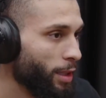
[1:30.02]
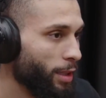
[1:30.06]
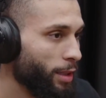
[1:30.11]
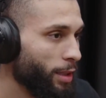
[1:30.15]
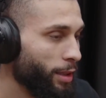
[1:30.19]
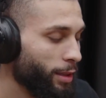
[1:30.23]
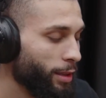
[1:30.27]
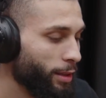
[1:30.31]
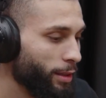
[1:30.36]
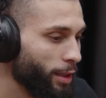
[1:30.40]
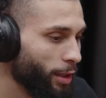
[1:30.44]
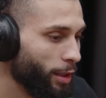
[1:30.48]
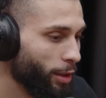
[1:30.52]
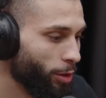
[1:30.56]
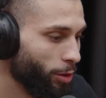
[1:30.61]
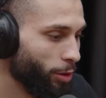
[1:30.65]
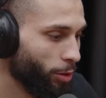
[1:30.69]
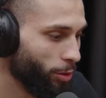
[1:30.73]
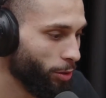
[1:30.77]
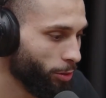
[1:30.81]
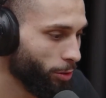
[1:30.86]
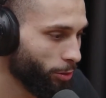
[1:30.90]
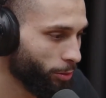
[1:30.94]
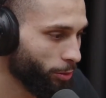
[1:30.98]

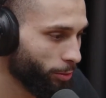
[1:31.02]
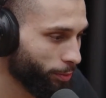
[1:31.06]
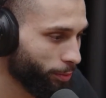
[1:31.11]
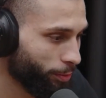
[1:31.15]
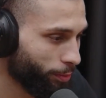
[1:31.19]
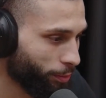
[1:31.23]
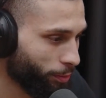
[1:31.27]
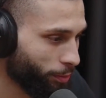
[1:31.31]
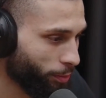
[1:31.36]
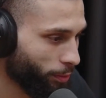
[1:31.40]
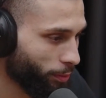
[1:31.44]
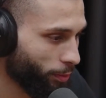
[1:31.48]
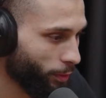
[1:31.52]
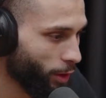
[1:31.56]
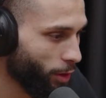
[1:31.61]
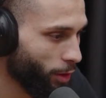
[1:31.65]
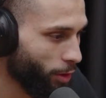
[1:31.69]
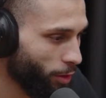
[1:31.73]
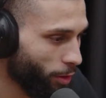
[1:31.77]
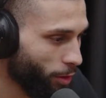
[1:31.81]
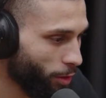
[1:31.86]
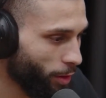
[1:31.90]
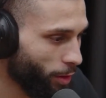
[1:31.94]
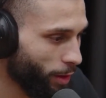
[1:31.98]
Então,
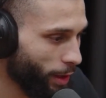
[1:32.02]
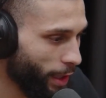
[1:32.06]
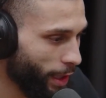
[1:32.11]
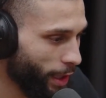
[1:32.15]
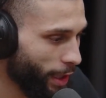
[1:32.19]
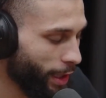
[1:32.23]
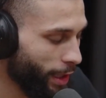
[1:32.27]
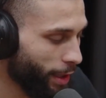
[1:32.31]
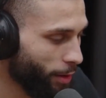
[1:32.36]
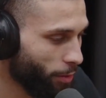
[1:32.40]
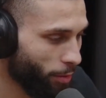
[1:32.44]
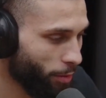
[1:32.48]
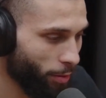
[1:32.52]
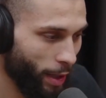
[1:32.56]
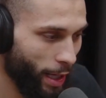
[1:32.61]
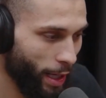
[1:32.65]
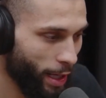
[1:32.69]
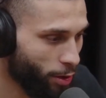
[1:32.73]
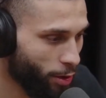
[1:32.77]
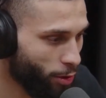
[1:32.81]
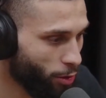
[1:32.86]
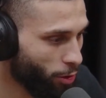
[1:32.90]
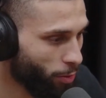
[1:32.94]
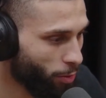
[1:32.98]
é, em
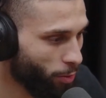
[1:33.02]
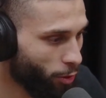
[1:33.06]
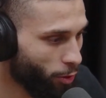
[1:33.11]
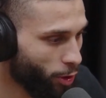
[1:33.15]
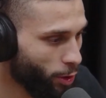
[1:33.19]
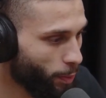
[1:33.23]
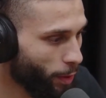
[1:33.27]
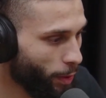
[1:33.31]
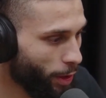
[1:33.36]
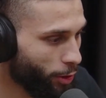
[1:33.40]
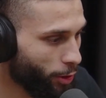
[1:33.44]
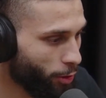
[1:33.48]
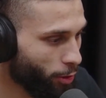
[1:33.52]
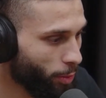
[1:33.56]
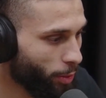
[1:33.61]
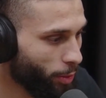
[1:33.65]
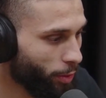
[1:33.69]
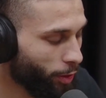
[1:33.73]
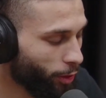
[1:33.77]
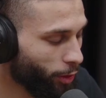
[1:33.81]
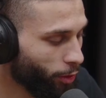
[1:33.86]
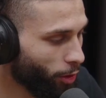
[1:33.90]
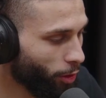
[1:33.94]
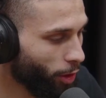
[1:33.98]
resumo, o Esporte Clube
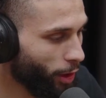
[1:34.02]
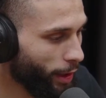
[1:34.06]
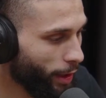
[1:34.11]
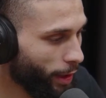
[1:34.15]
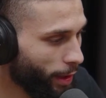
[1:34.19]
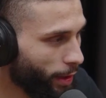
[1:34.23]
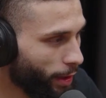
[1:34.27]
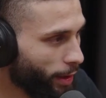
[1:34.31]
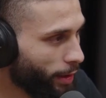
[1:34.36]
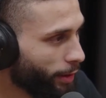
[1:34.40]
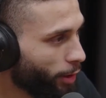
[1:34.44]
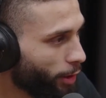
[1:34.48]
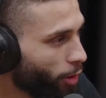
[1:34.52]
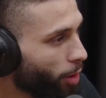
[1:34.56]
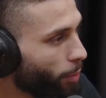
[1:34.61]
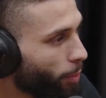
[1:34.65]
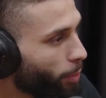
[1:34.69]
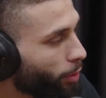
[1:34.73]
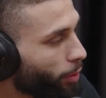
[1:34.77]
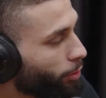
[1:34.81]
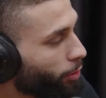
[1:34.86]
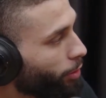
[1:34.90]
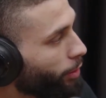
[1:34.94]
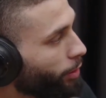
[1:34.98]
Vitória deu a
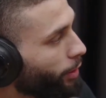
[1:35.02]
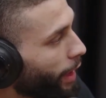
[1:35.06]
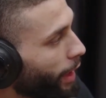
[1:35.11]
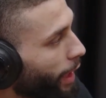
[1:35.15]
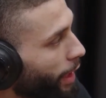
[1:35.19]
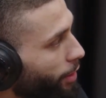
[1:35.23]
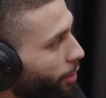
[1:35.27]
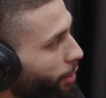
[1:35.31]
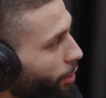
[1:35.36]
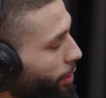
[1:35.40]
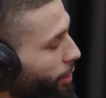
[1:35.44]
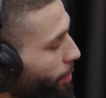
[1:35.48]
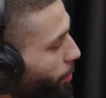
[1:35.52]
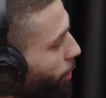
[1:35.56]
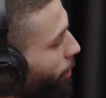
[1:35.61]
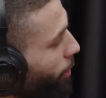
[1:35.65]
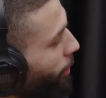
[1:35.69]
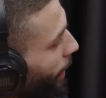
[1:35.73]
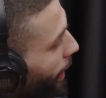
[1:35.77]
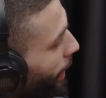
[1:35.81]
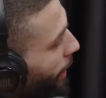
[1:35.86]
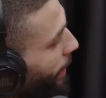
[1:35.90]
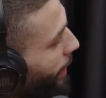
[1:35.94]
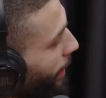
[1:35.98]
oportunidade de
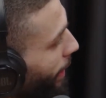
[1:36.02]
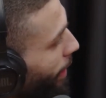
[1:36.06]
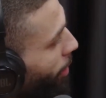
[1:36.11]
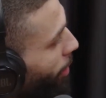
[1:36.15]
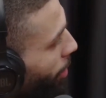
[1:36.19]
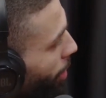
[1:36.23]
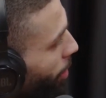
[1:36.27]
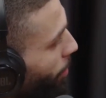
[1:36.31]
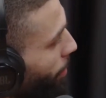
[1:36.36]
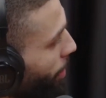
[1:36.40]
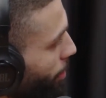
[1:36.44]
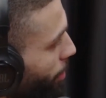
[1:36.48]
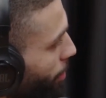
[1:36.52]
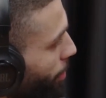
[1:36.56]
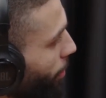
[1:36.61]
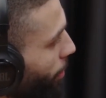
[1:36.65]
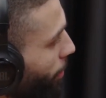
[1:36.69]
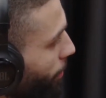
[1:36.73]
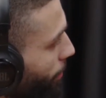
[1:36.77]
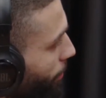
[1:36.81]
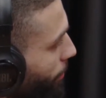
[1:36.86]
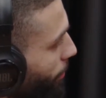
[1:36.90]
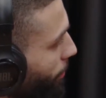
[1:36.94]
mostrar quem eu realmente sou.